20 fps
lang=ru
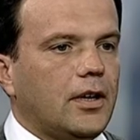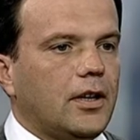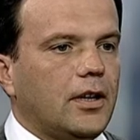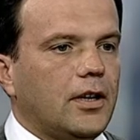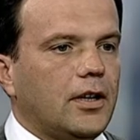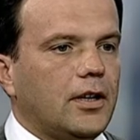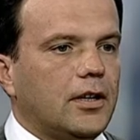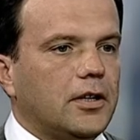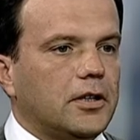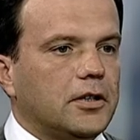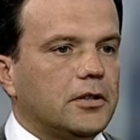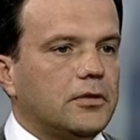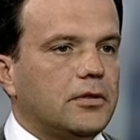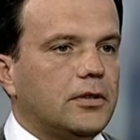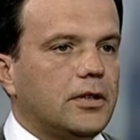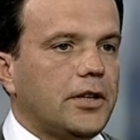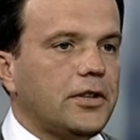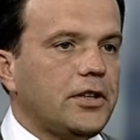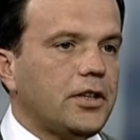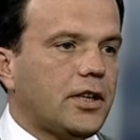
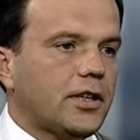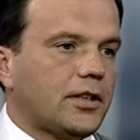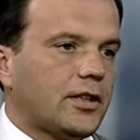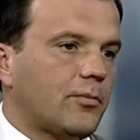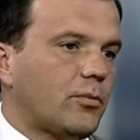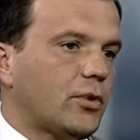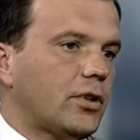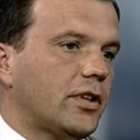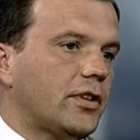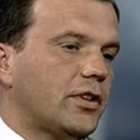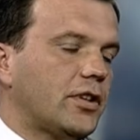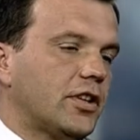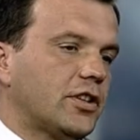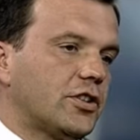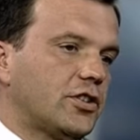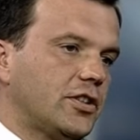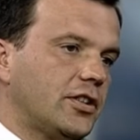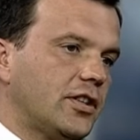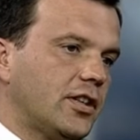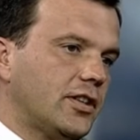Для них это было
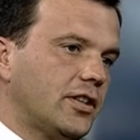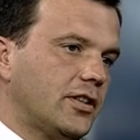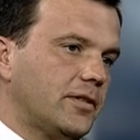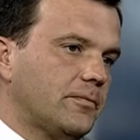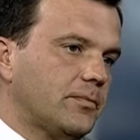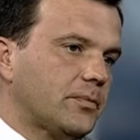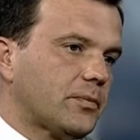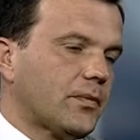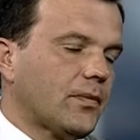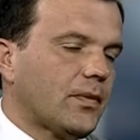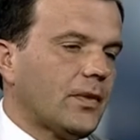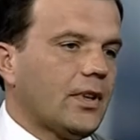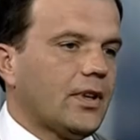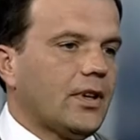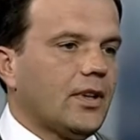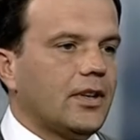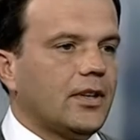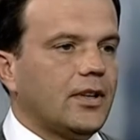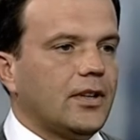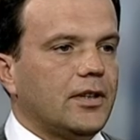неожиданно.
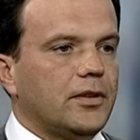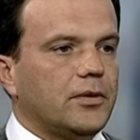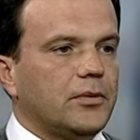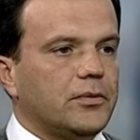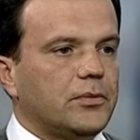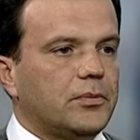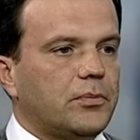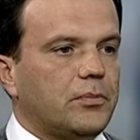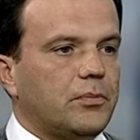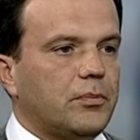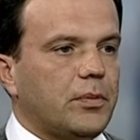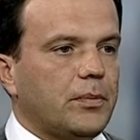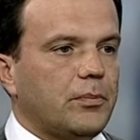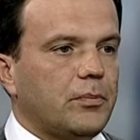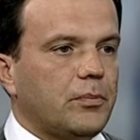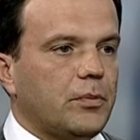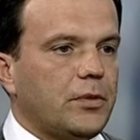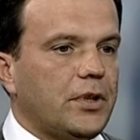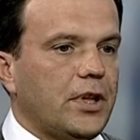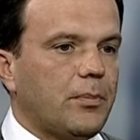
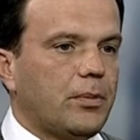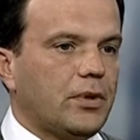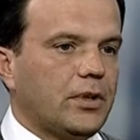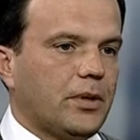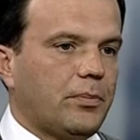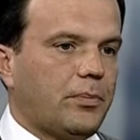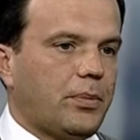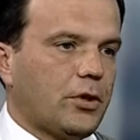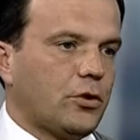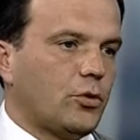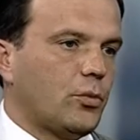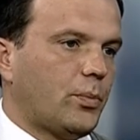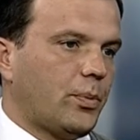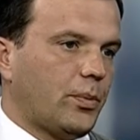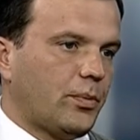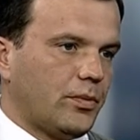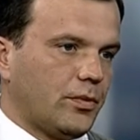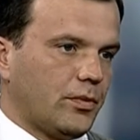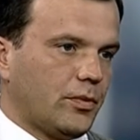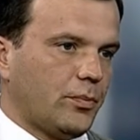Не было
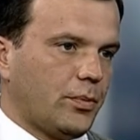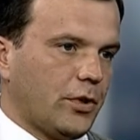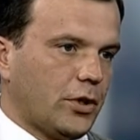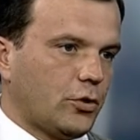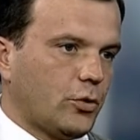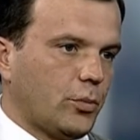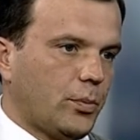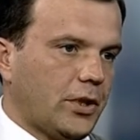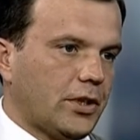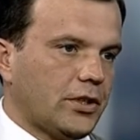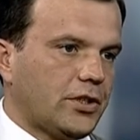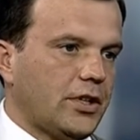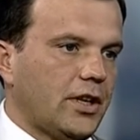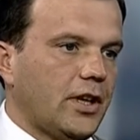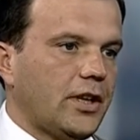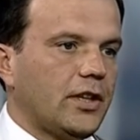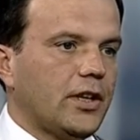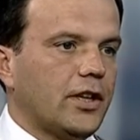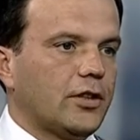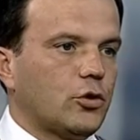
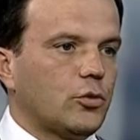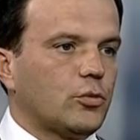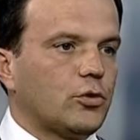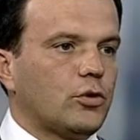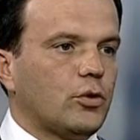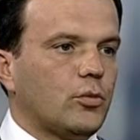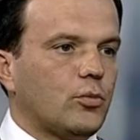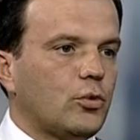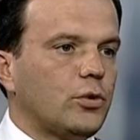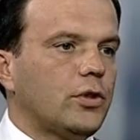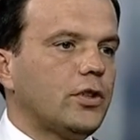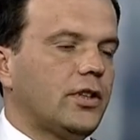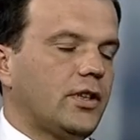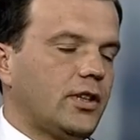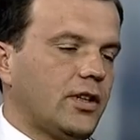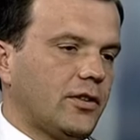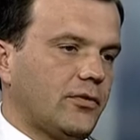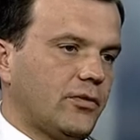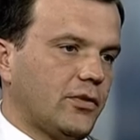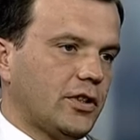предупреждения о том, что будет
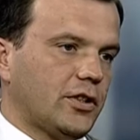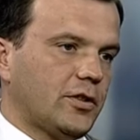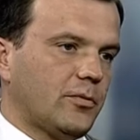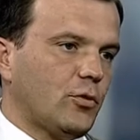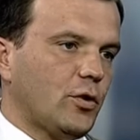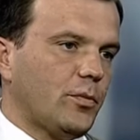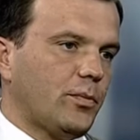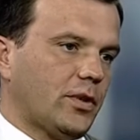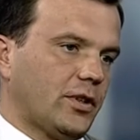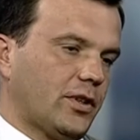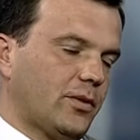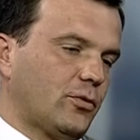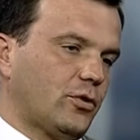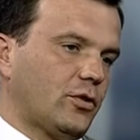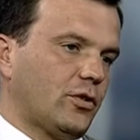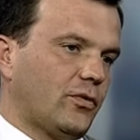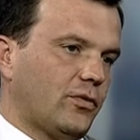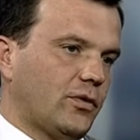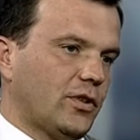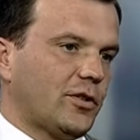этот флешмоб, потому
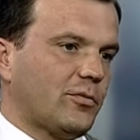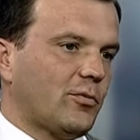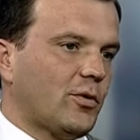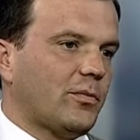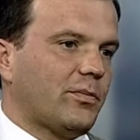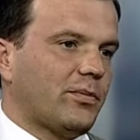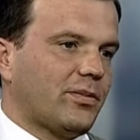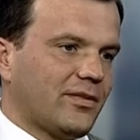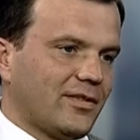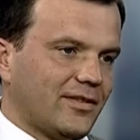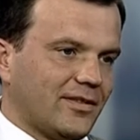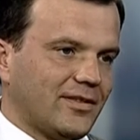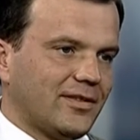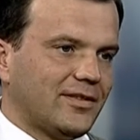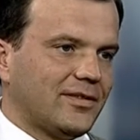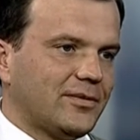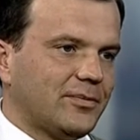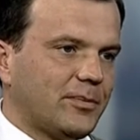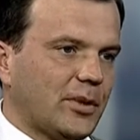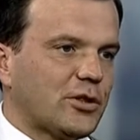что флешмоб
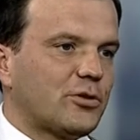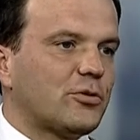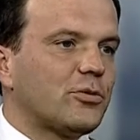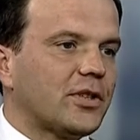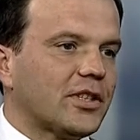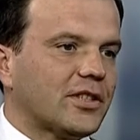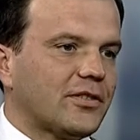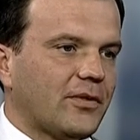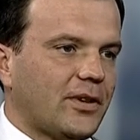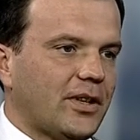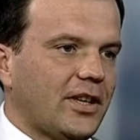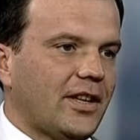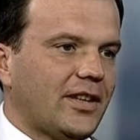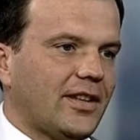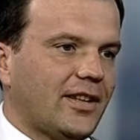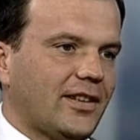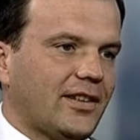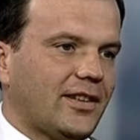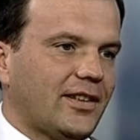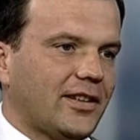по сути своей
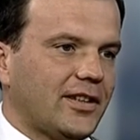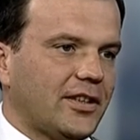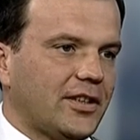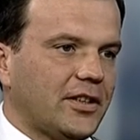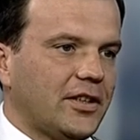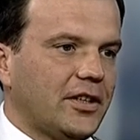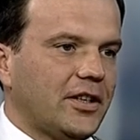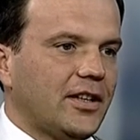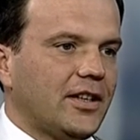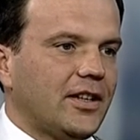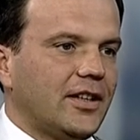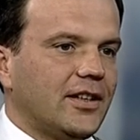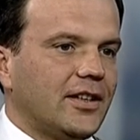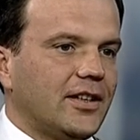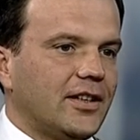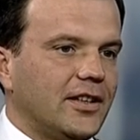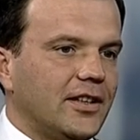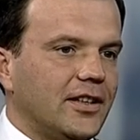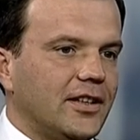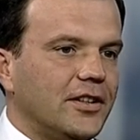это
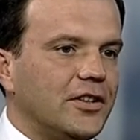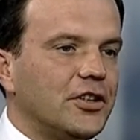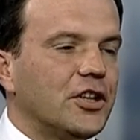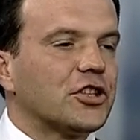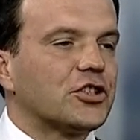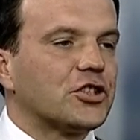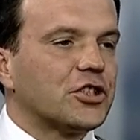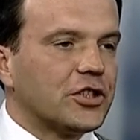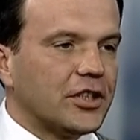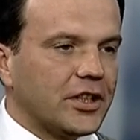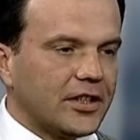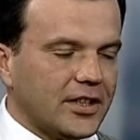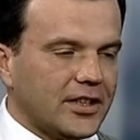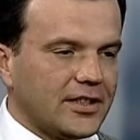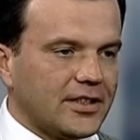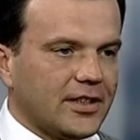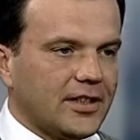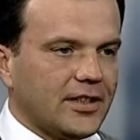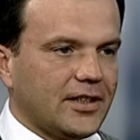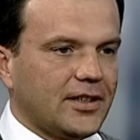Э,
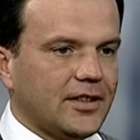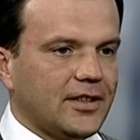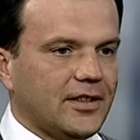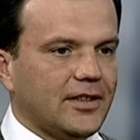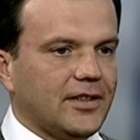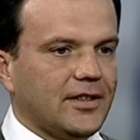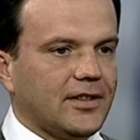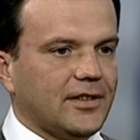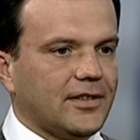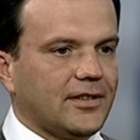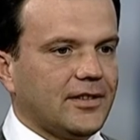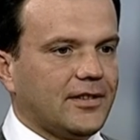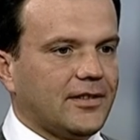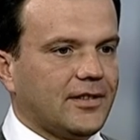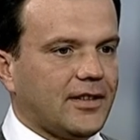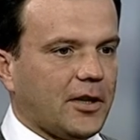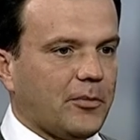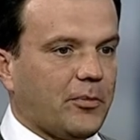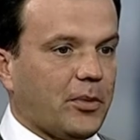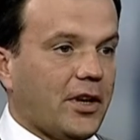неожиданность. Э,
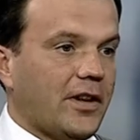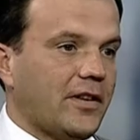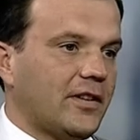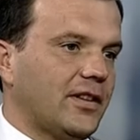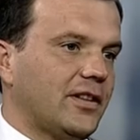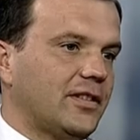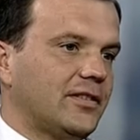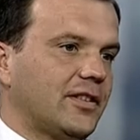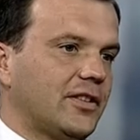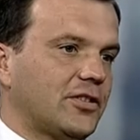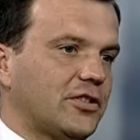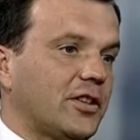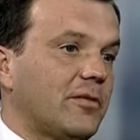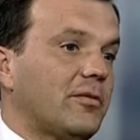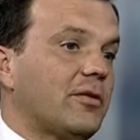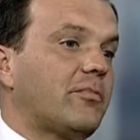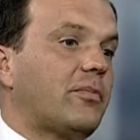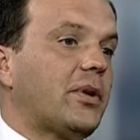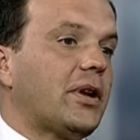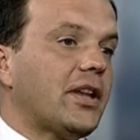как правило, должна
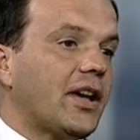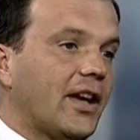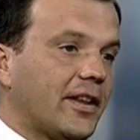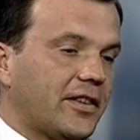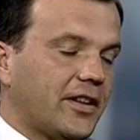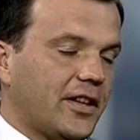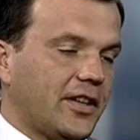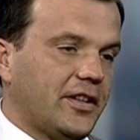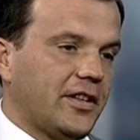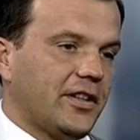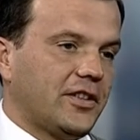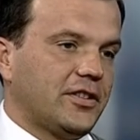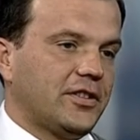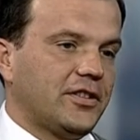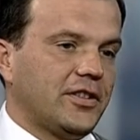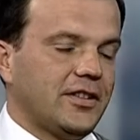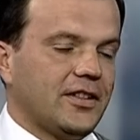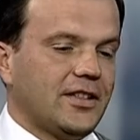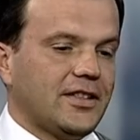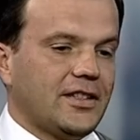быть приятная
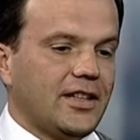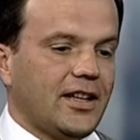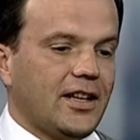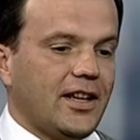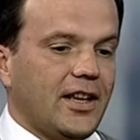неожиданность.